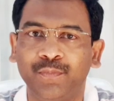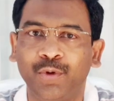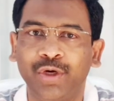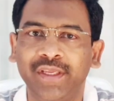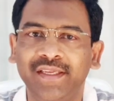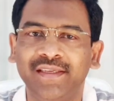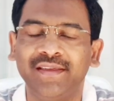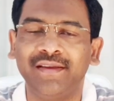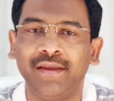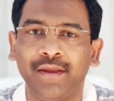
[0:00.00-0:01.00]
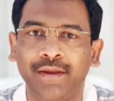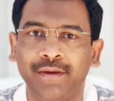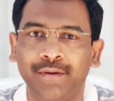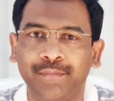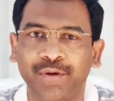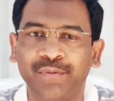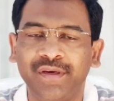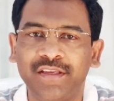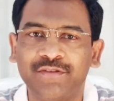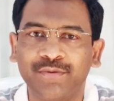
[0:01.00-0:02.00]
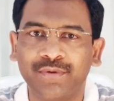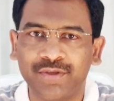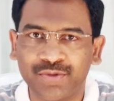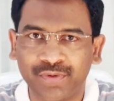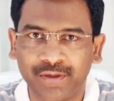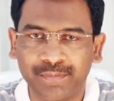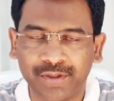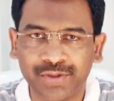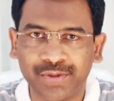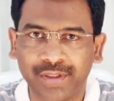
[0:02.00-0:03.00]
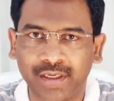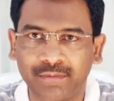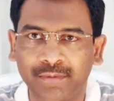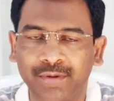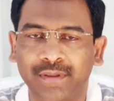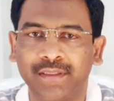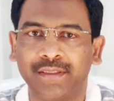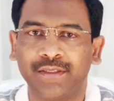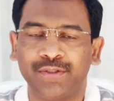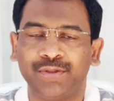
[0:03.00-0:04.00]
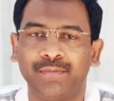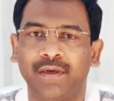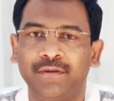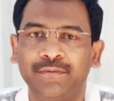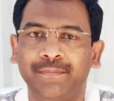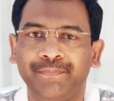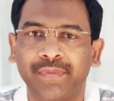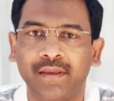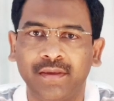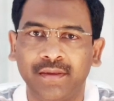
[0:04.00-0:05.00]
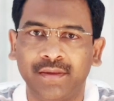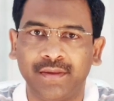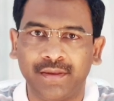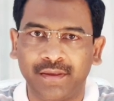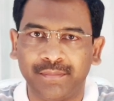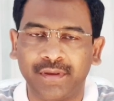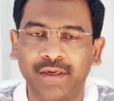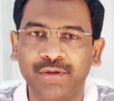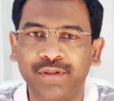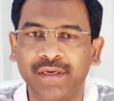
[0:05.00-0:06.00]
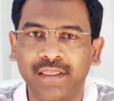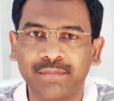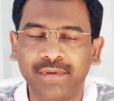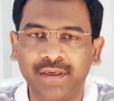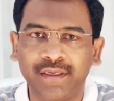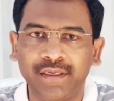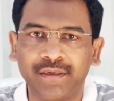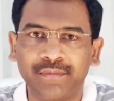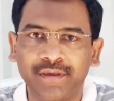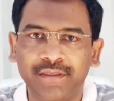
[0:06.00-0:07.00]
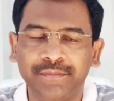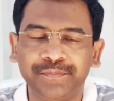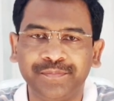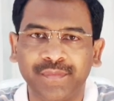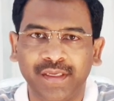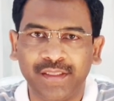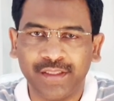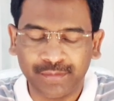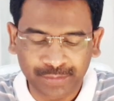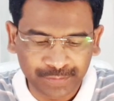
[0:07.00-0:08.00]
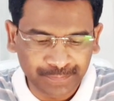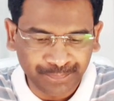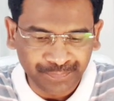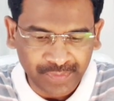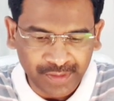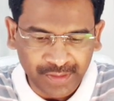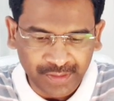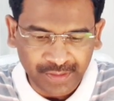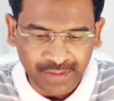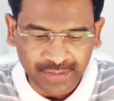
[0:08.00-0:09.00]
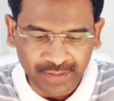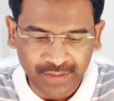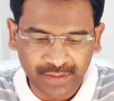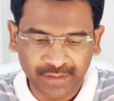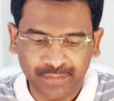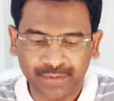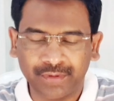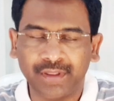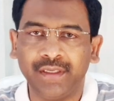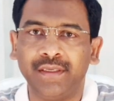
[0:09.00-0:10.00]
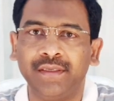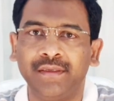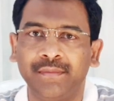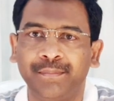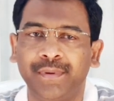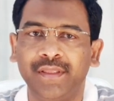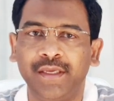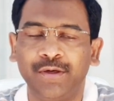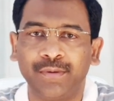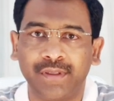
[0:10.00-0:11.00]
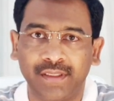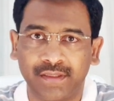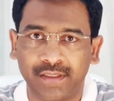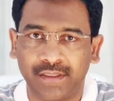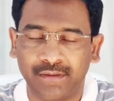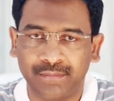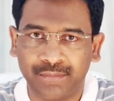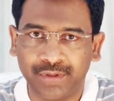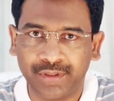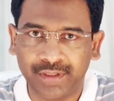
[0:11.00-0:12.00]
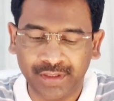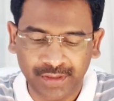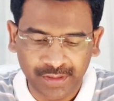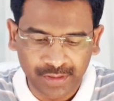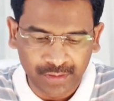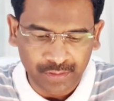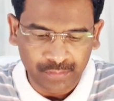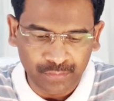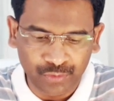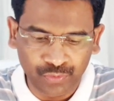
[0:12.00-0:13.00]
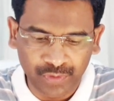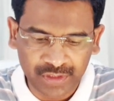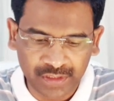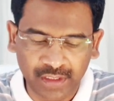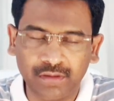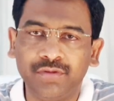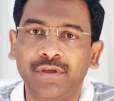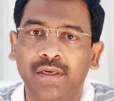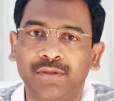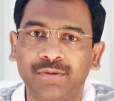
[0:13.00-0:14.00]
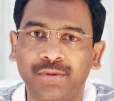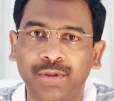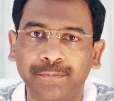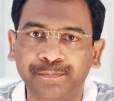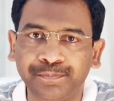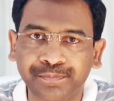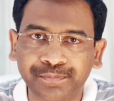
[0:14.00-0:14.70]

గుడ్ మార్నింగ్ క్రీస్తు వారి పరిశుద్ధ నామంలో అందరికీ శుభాలు మన అనుదిన ఆత్మీయ ఆహారముగా ఈ దినము కీర్తన గ్రంథం నుండి పదిహేనవ కీర్తన మొదటి మూడు వచనాలు ధ్యానించుకుందాం